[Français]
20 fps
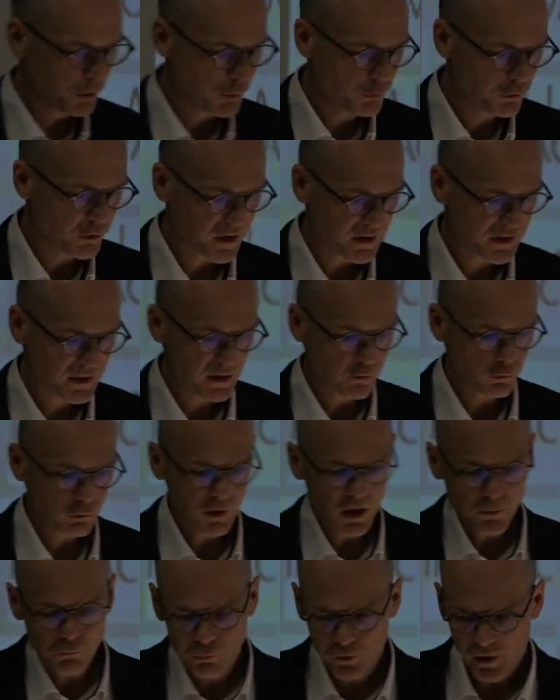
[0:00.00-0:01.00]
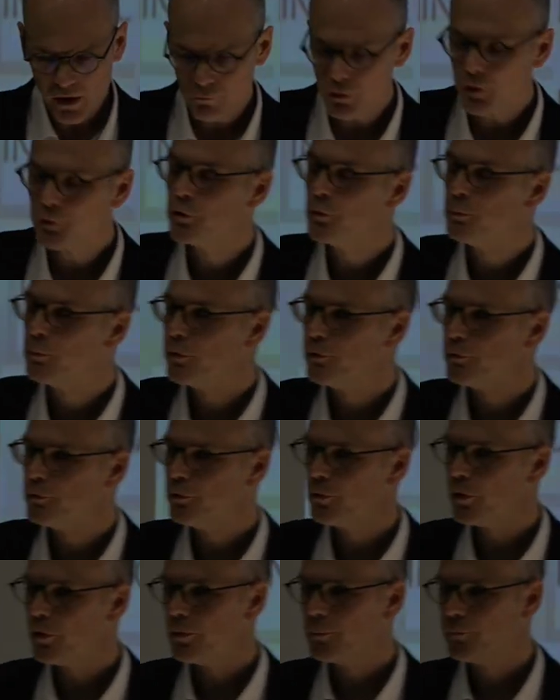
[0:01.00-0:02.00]
le biohacking, donc là, vous pouvez avoir deux
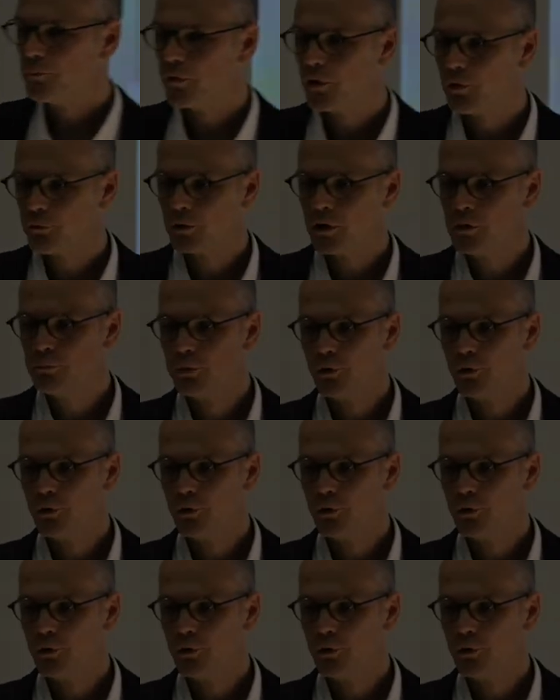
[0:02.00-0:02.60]
postures. Soit une